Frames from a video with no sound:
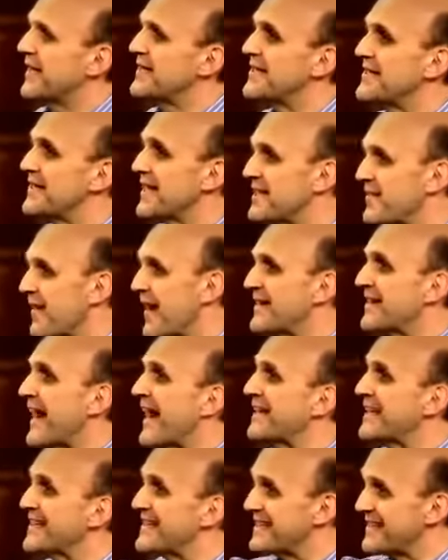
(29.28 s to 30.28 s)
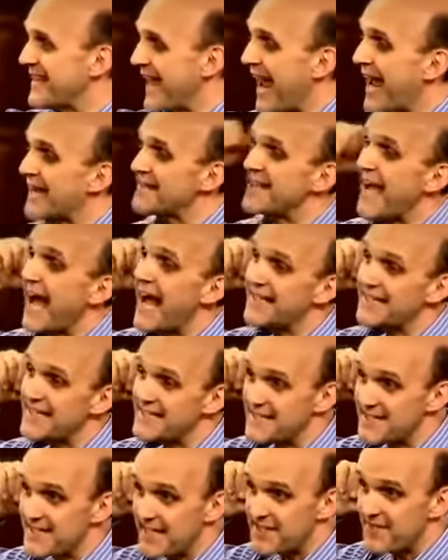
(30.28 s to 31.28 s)
Das ist der zweite Alt, das ist der erste Alt,
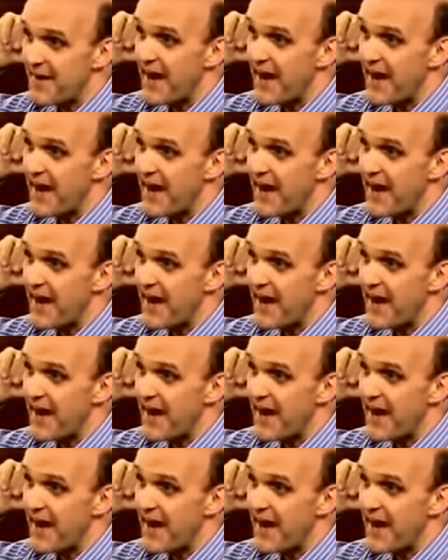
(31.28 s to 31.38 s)
das ist der